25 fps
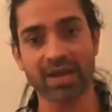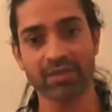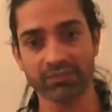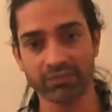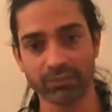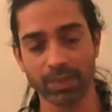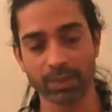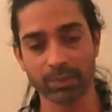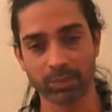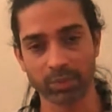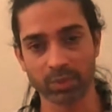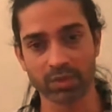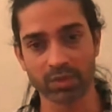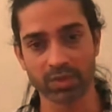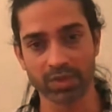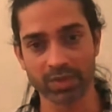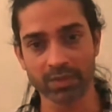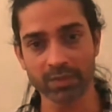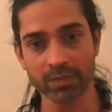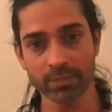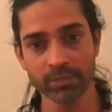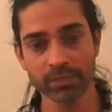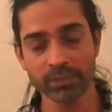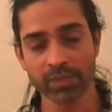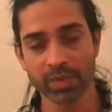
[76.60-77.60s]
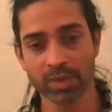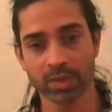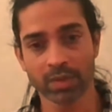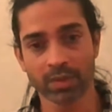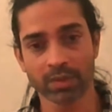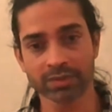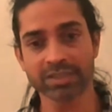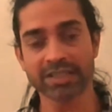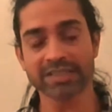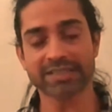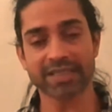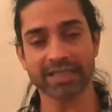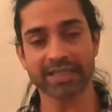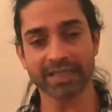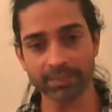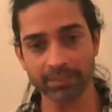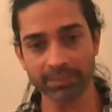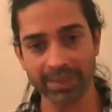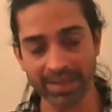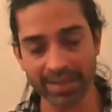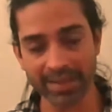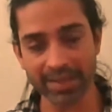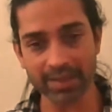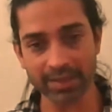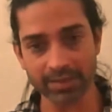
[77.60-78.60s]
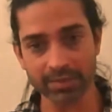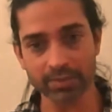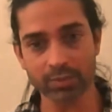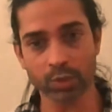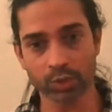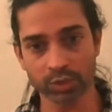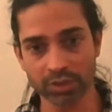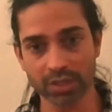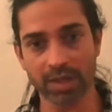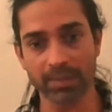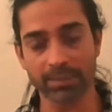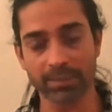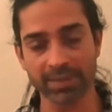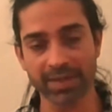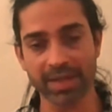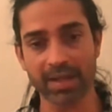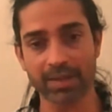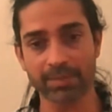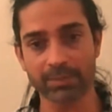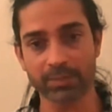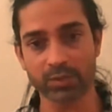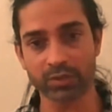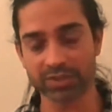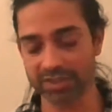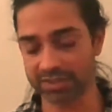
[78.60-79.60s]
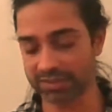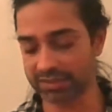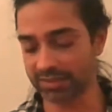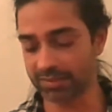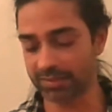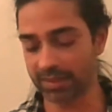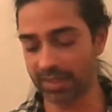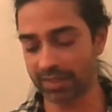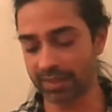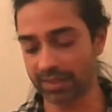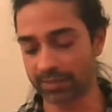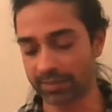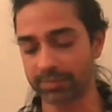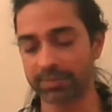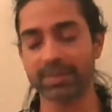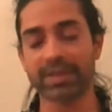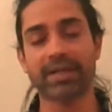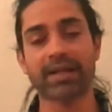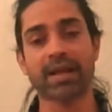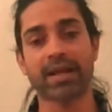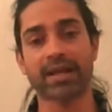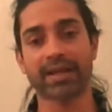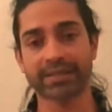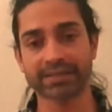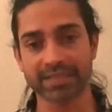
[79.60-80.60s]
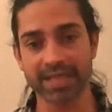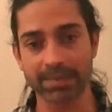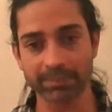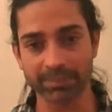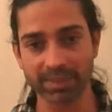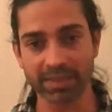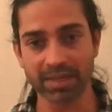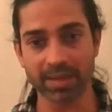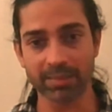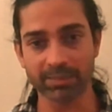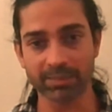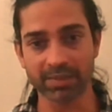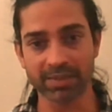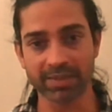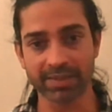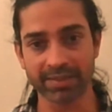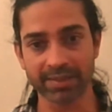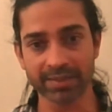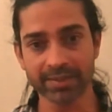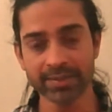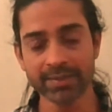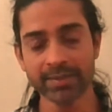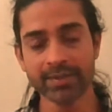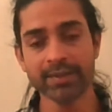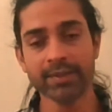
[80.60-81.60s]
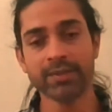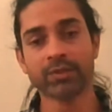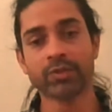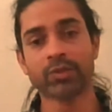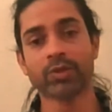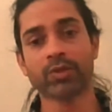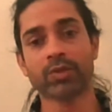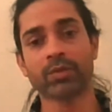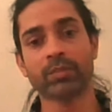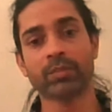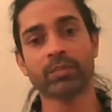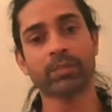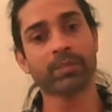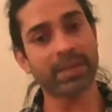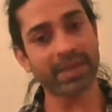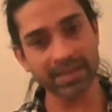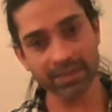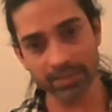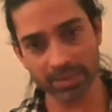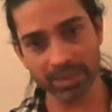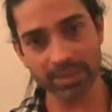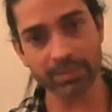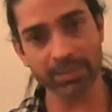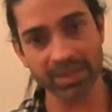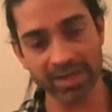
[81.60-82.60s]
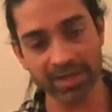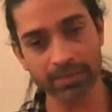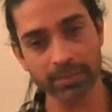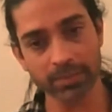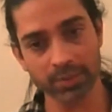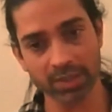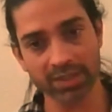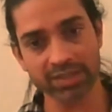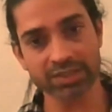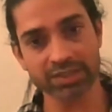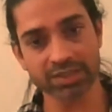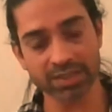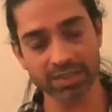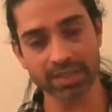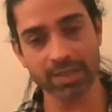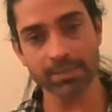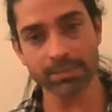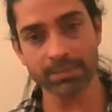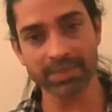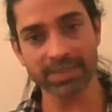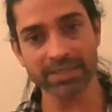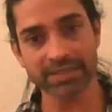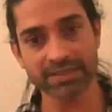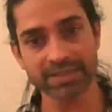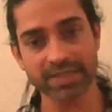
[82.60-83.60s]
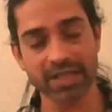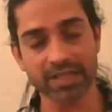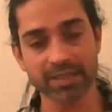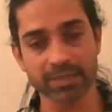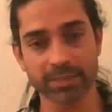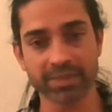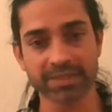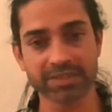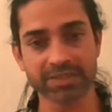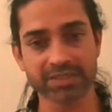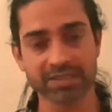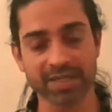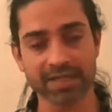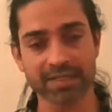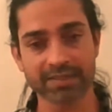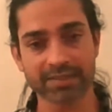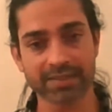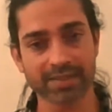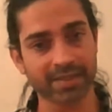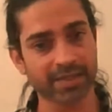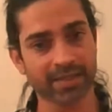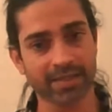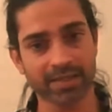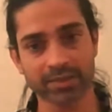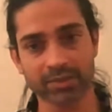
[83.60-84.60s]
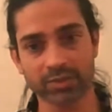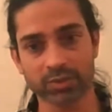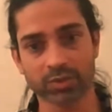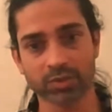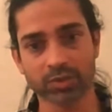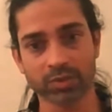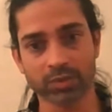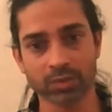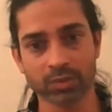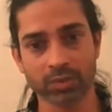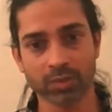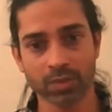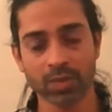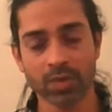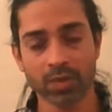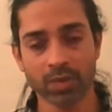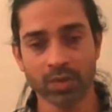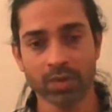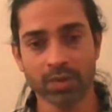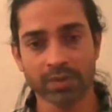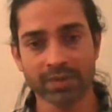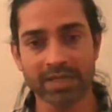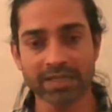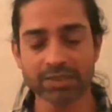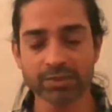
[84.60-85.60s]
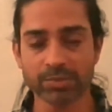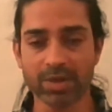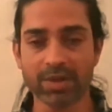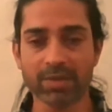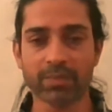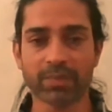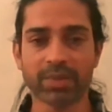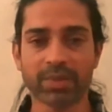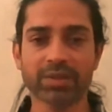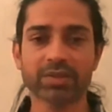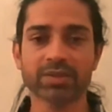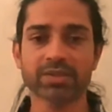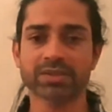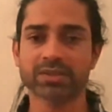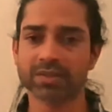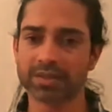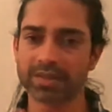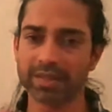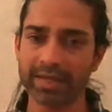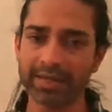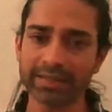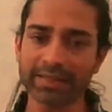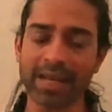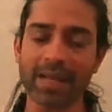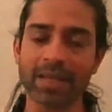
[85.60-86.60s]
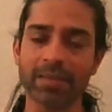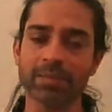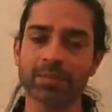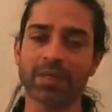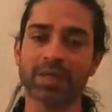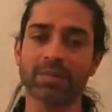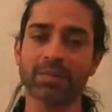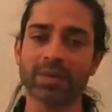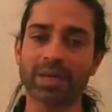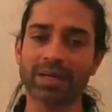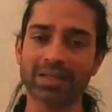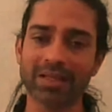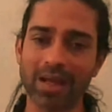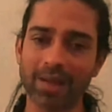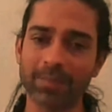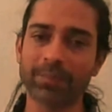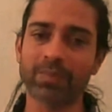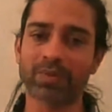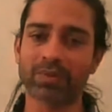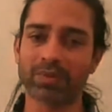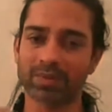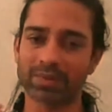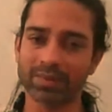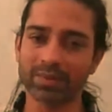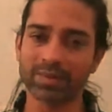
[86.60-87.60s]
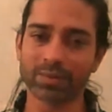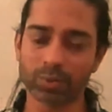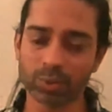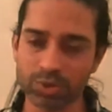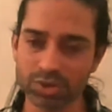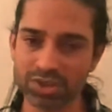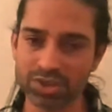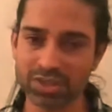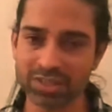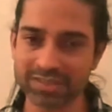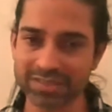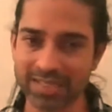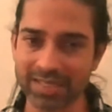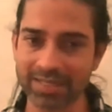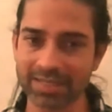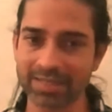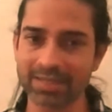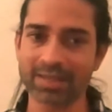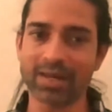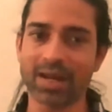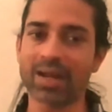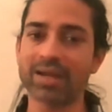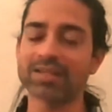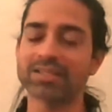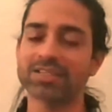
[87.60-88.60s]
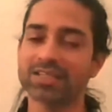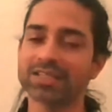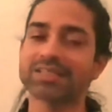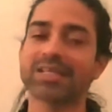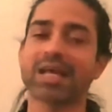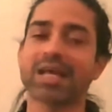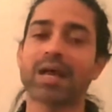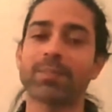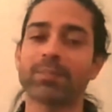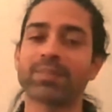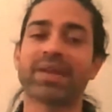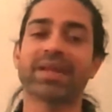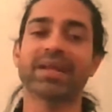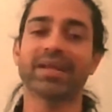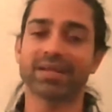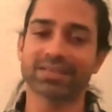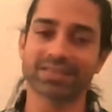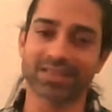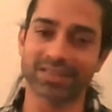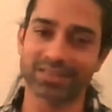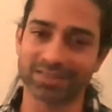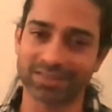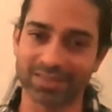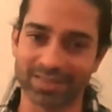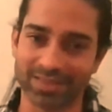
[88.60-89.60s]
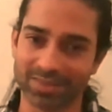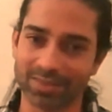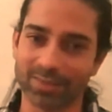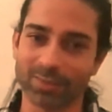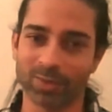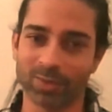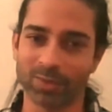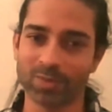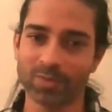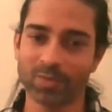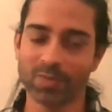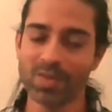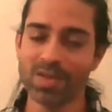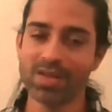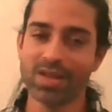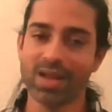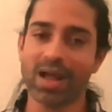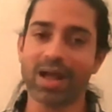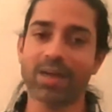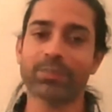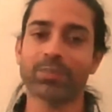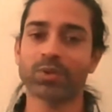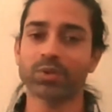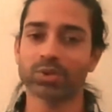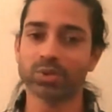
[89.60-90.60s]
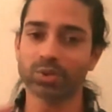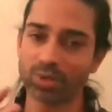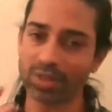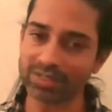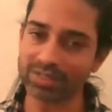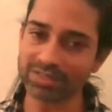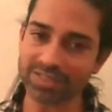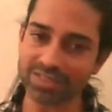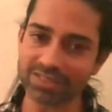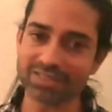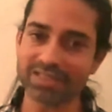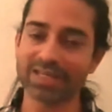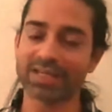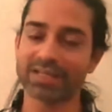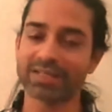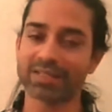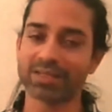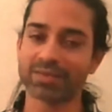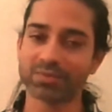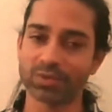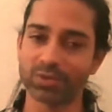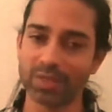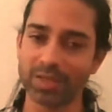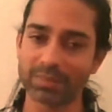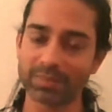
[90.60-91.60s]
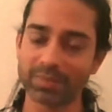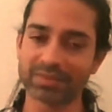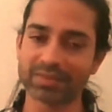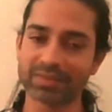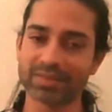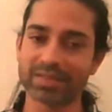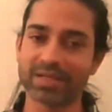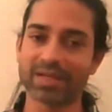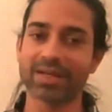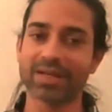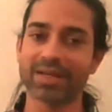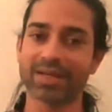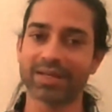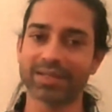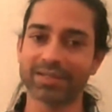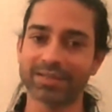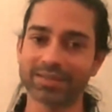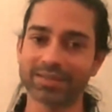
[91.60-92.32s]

बिहाफ पे बोल रहा हूँ जैसे कि मैं खुद अपने आप को जैसे अगर मेरा एग्जाम्पल आप लेंगे तो मैंने भी अपना एक प्रोडक्शन कंपनी साथ में स्टार्ट किया है तो दैट्स व्हाई बिकॉज एक टाइम के बाद आप कुछ चीजें हैं हर चीज आप नहीं कर सकते यू you नो know? आपको थोड़ा सा सेलेक्टिव होना पड़ता